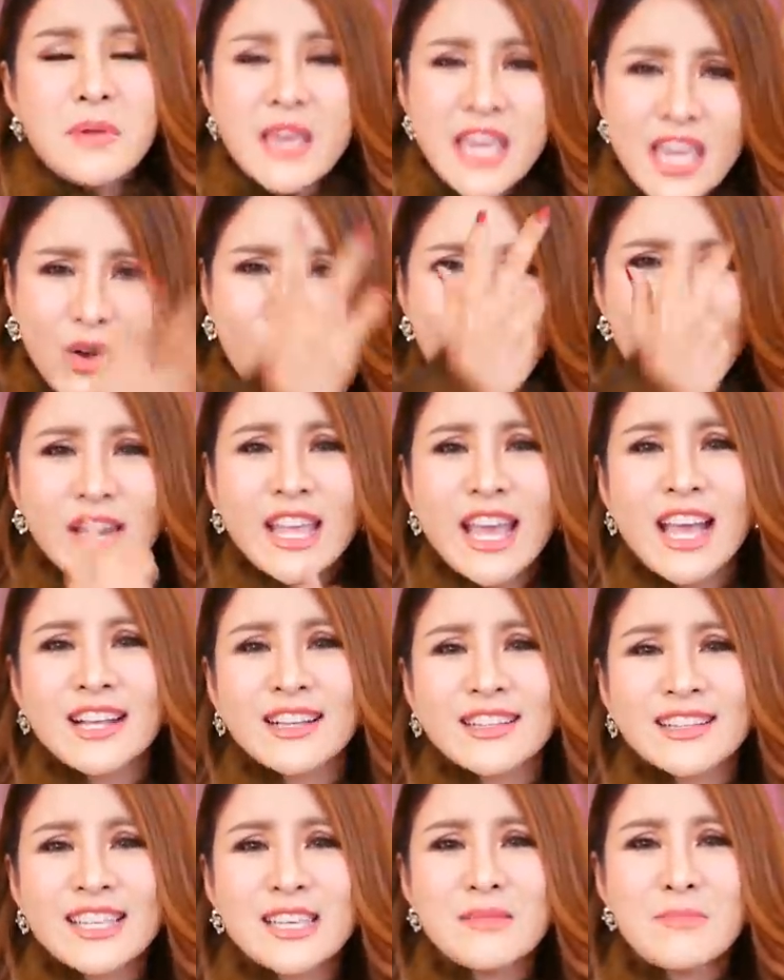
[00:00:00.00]
พี่คนนี้
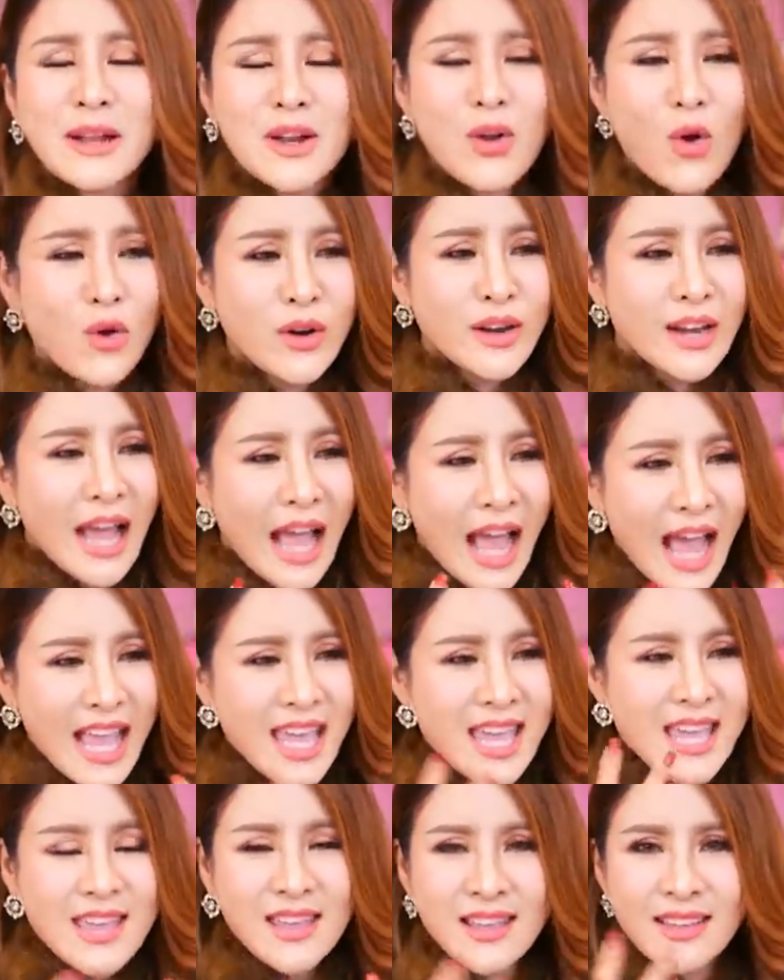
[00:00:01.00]
ที่เป็นคน
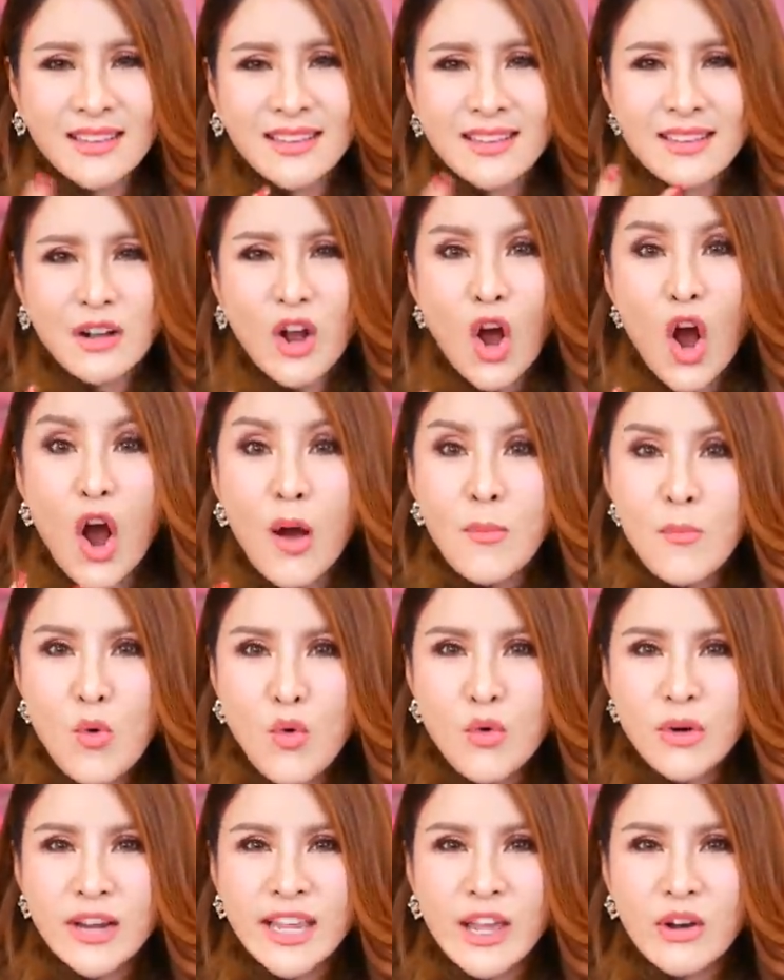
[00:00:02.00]
ให้ข้อ
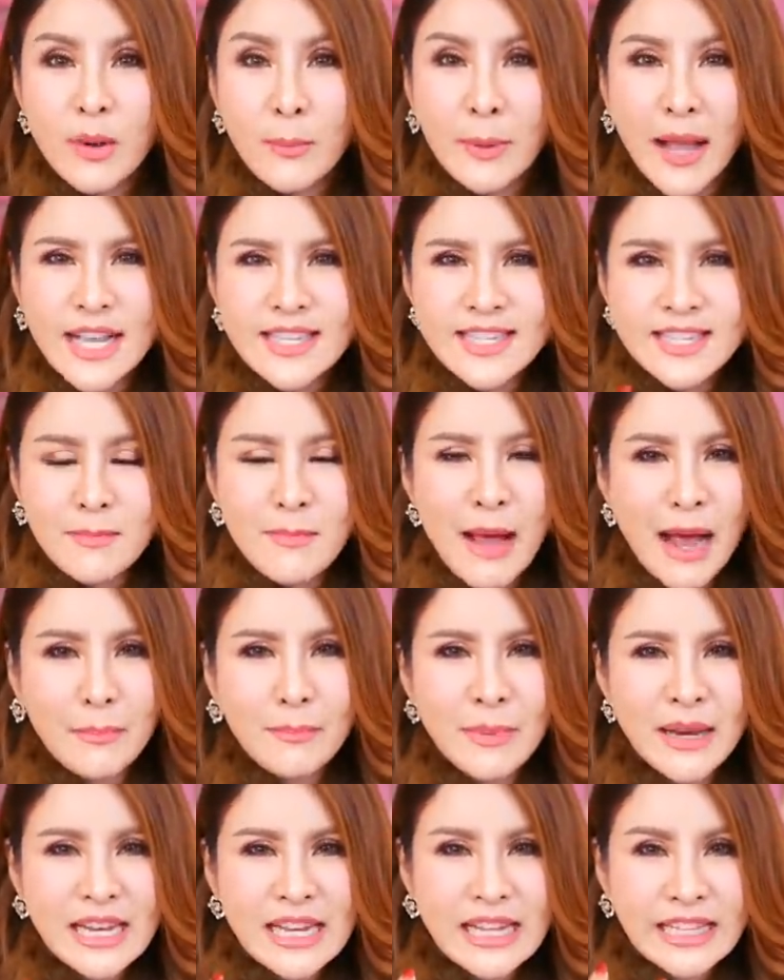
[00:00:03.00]
มูลเกี่ยวกับการสมัค
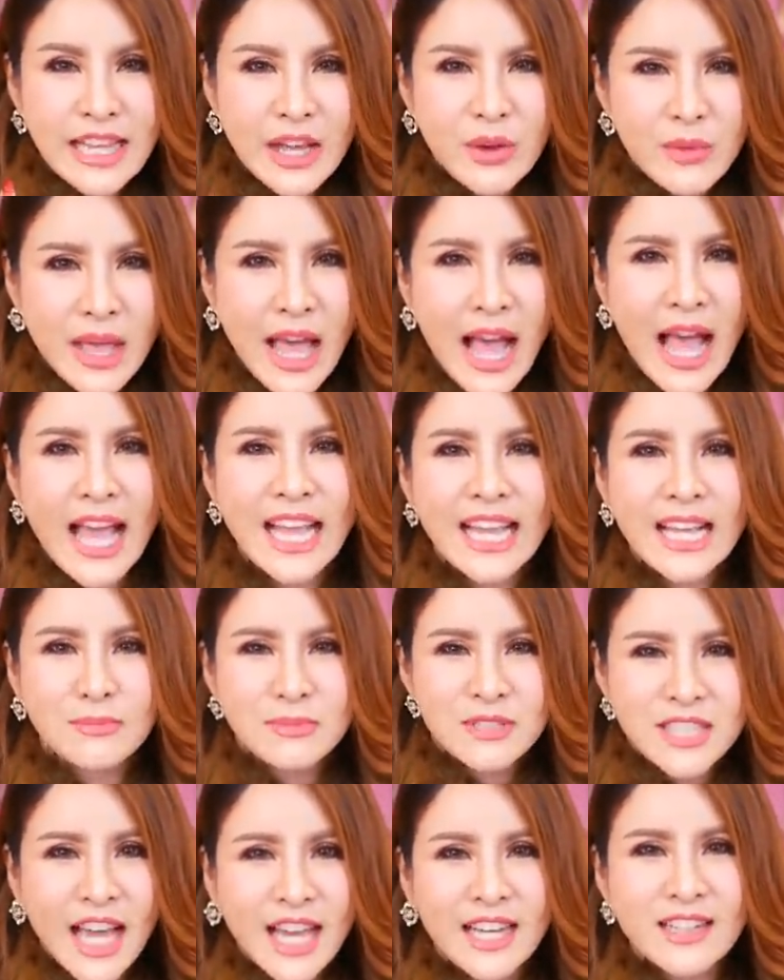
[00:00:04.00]
รเป็นดีเทลยาให้
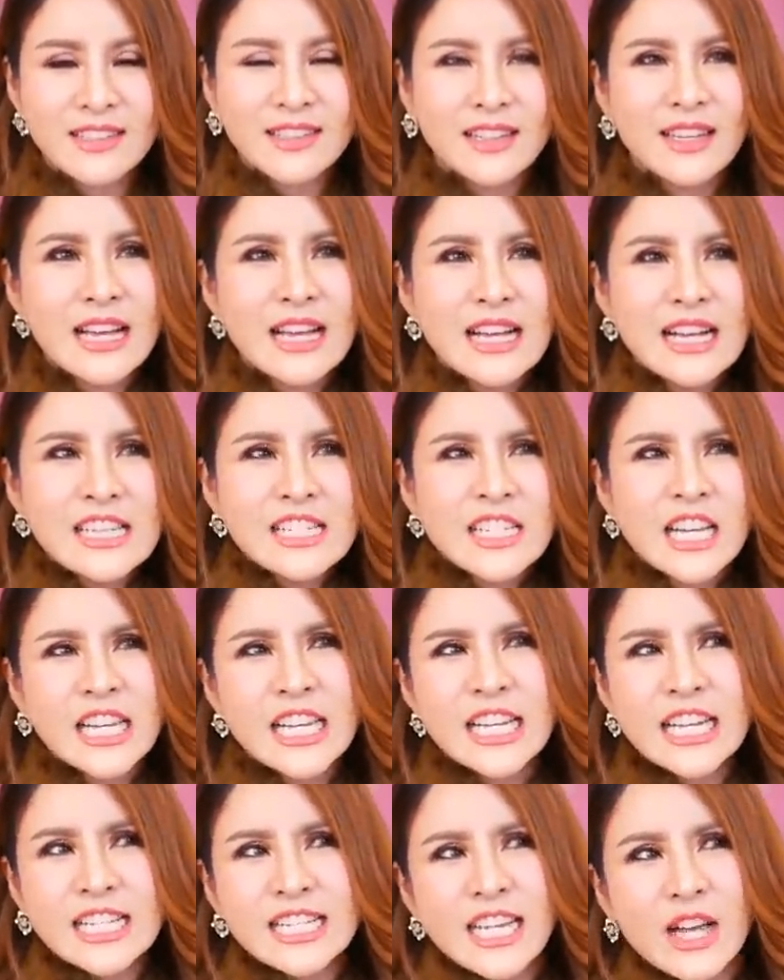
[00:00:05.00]
กับฉันฉัน
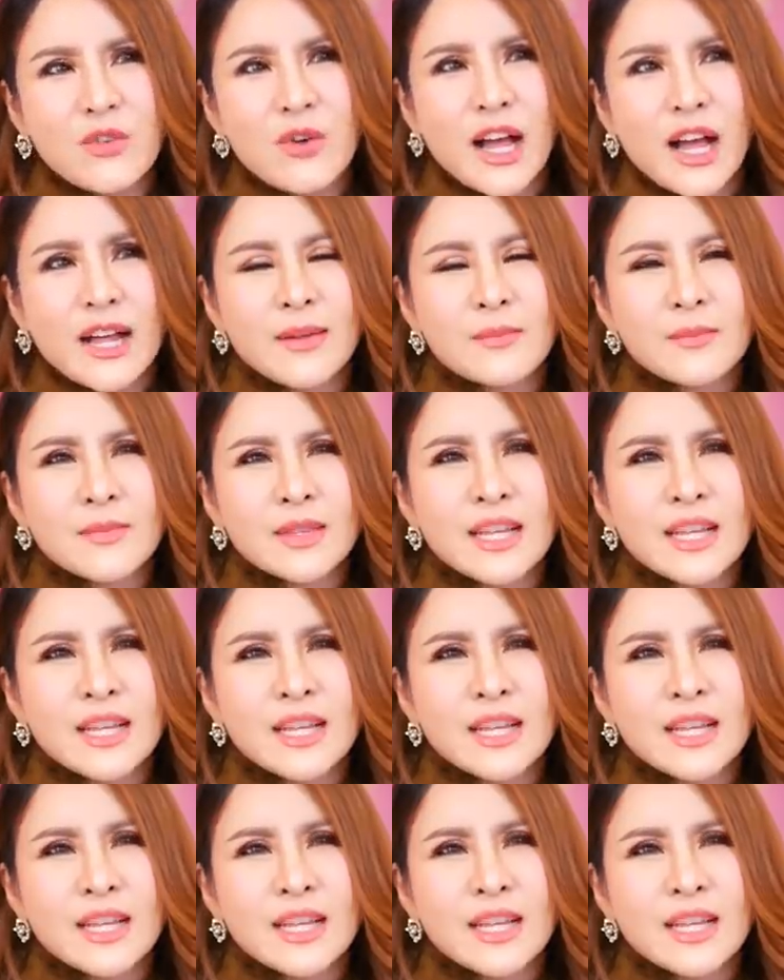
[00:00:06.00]
คิดในใจว่า